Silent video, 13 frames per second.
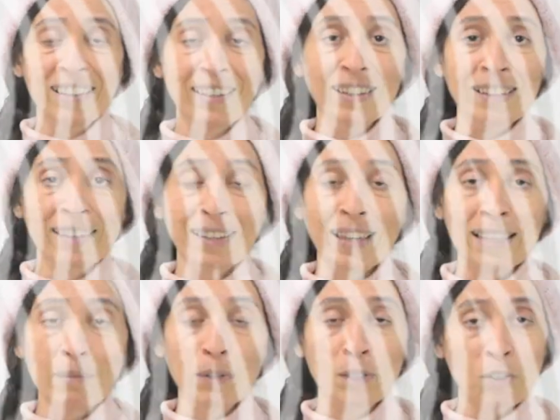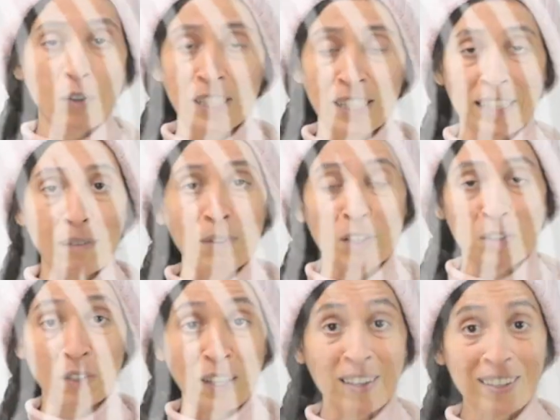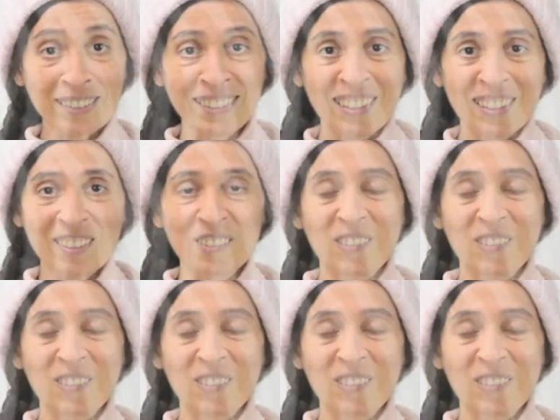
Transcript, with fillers: آه، غالبا هو اللي أنا عملته النهاردة